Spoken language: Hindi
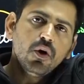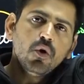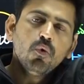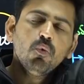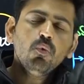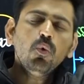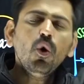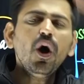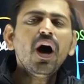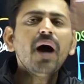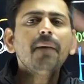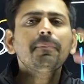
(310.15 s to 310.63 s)

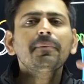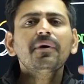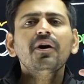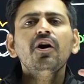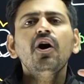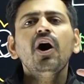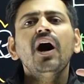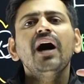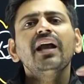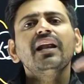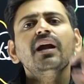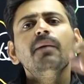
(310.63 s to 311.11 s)
वो आपको
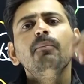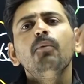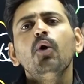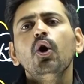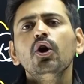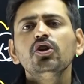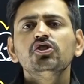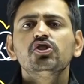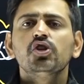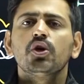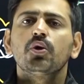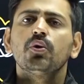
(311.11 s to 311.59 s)
आना
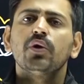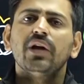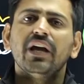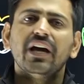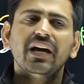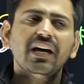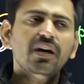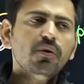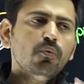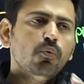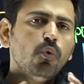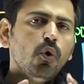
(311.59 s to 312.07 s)
बहुत जरूरी है अगर